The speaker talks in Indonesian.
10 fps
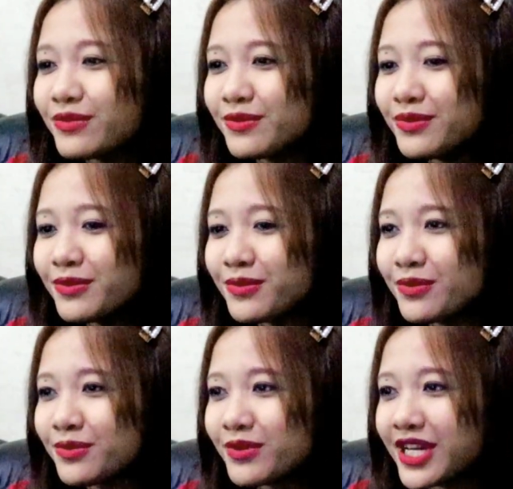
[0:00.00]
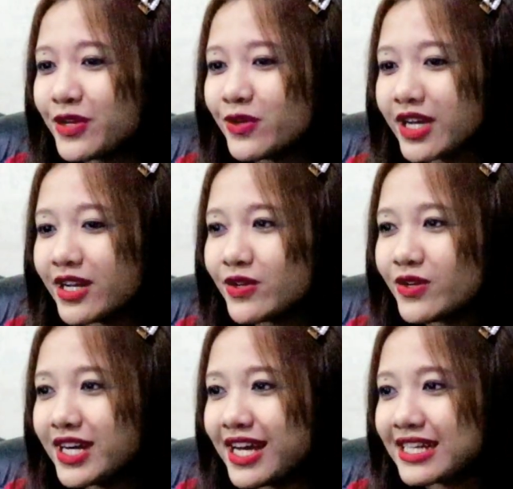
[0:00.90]
Uh,
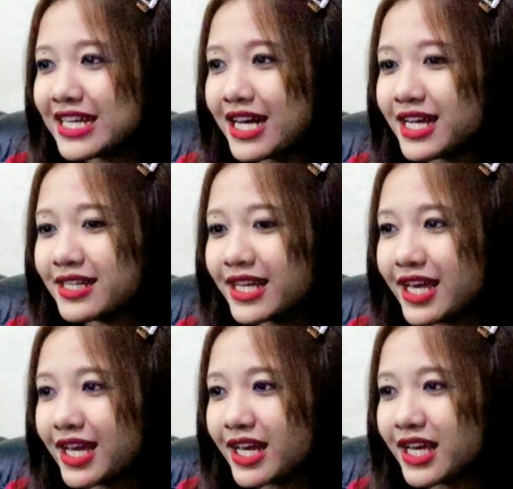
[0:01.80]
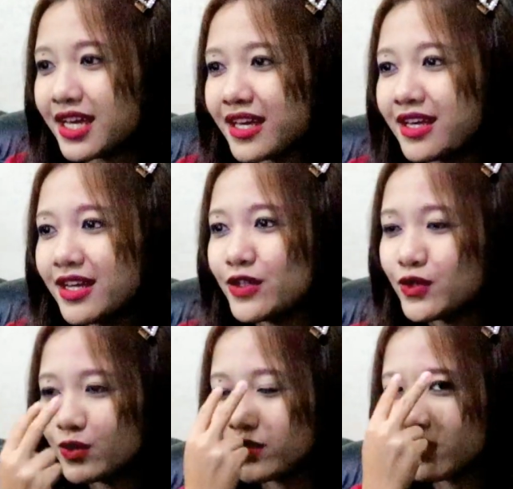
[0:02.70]
gendong-gendongan kan nih.
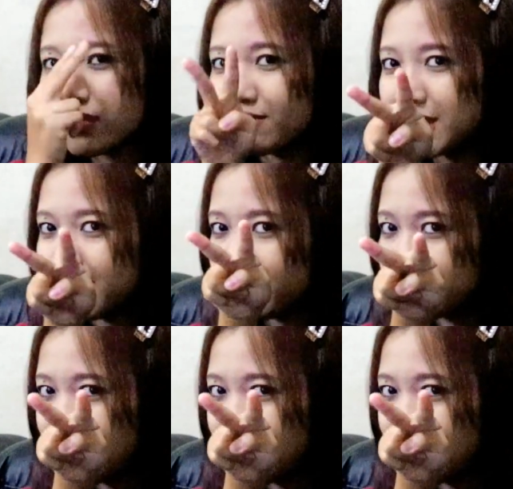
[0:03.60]
Tuh, sorot mata